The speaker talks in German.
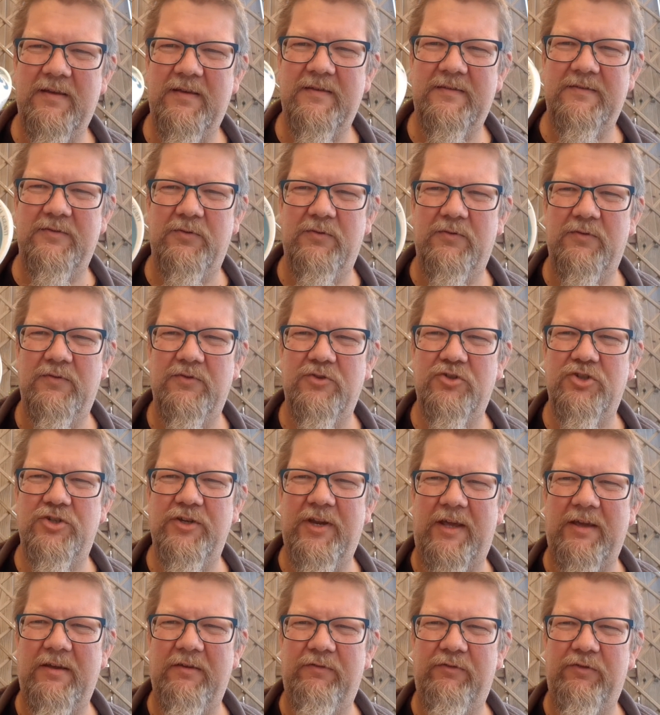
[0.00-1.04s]
so
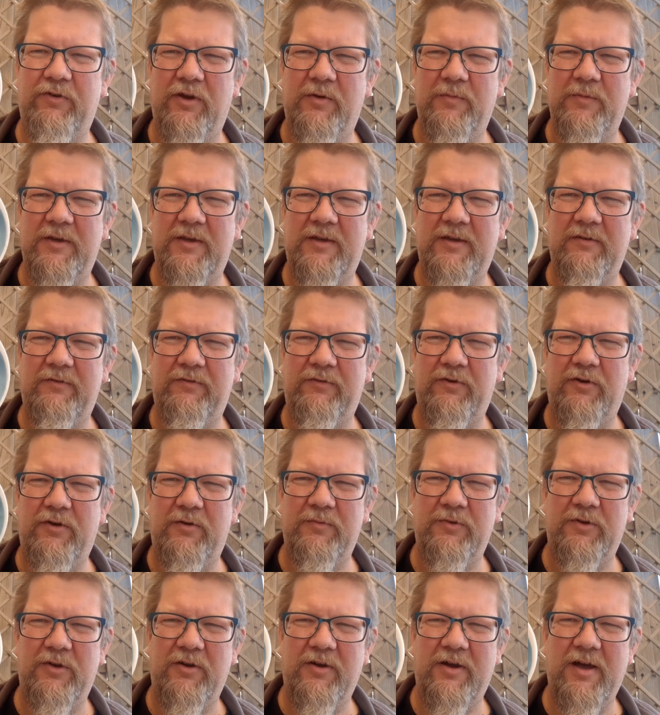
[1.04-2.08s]
schneckenförmig
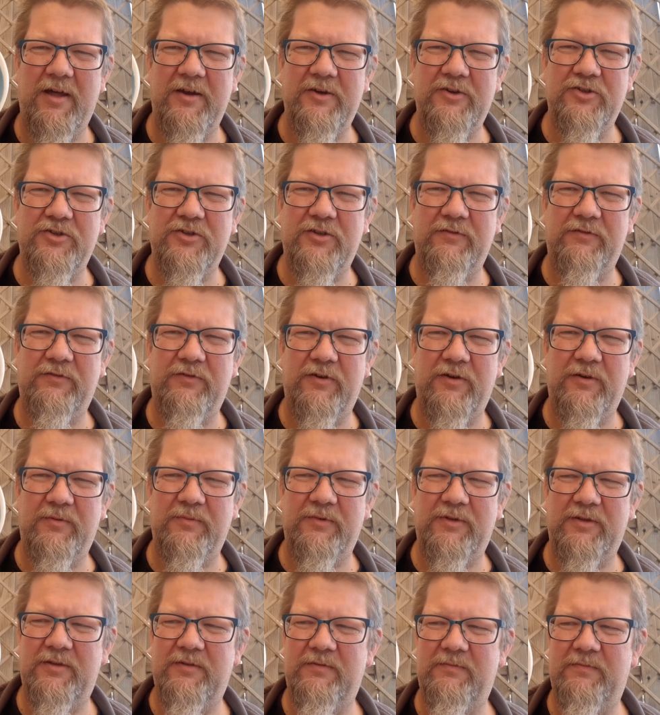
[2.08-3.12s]
geformt, organisch
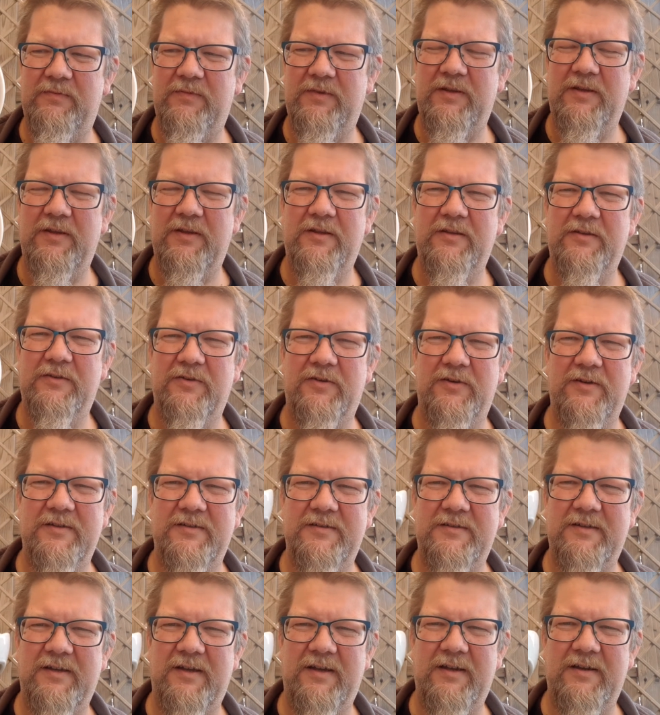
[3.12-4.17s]
geformt.
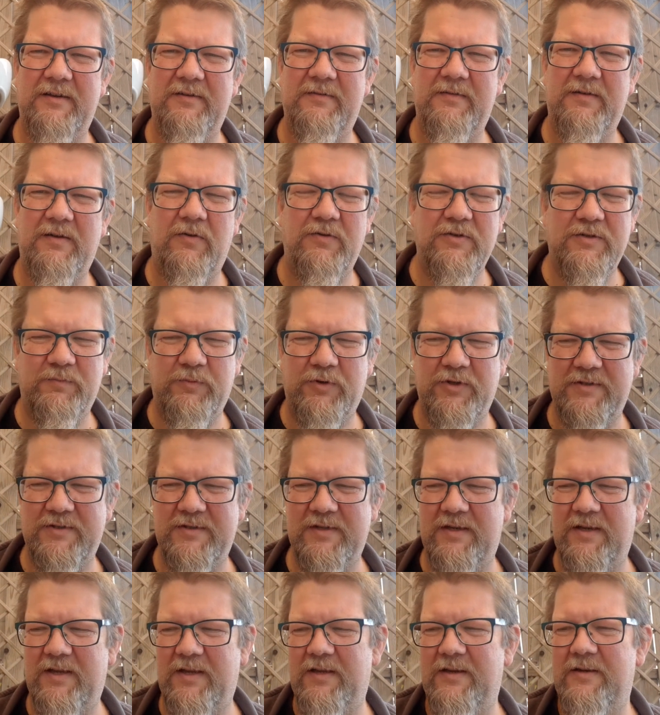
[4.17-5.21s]
Tolles Teil aus
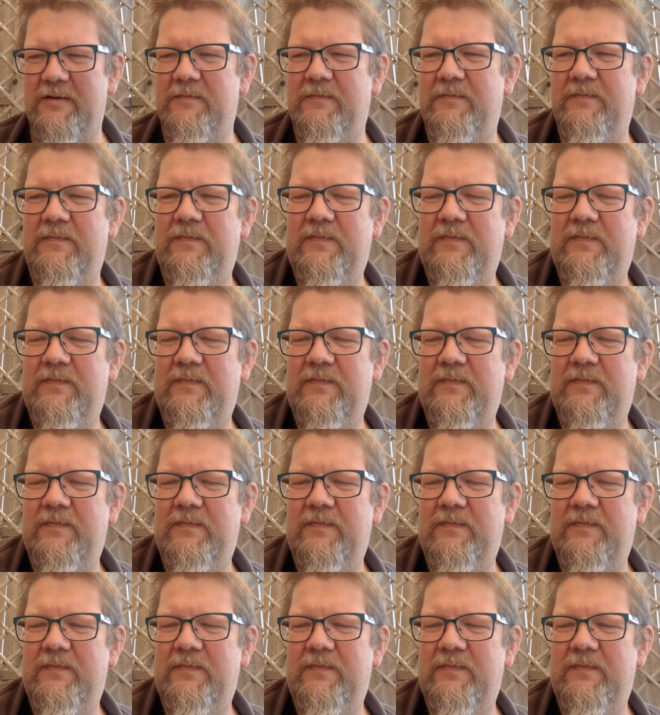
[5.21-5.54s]
Porzellan.